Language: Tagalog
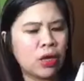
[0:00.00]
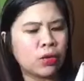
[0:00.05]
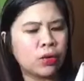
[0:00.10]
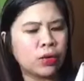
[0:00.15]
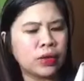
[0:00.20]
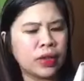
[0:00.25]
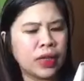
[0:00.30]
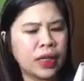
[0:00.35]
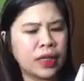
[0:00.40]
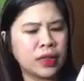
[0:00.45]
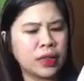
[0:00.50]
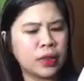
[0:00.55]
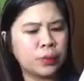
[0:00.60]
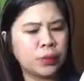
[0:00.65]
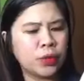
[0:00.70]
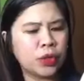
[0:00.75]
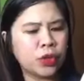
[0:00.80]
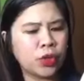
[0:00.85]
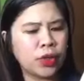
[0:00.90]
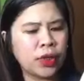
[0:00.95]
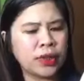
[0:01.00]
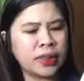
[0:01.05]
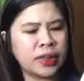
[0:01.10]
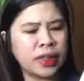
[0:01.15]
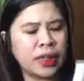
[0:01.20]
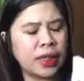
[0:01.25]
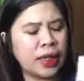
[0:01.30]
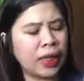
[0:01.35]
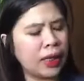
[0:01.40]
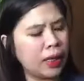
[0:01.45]
Contains full
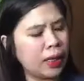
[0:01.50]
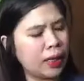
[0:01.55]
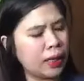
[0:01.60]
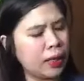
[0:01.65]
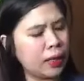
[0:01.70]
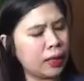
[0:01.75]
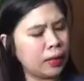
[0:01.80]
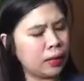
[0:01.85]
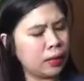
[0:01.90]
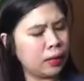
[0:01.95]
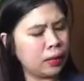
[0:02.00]
collagen and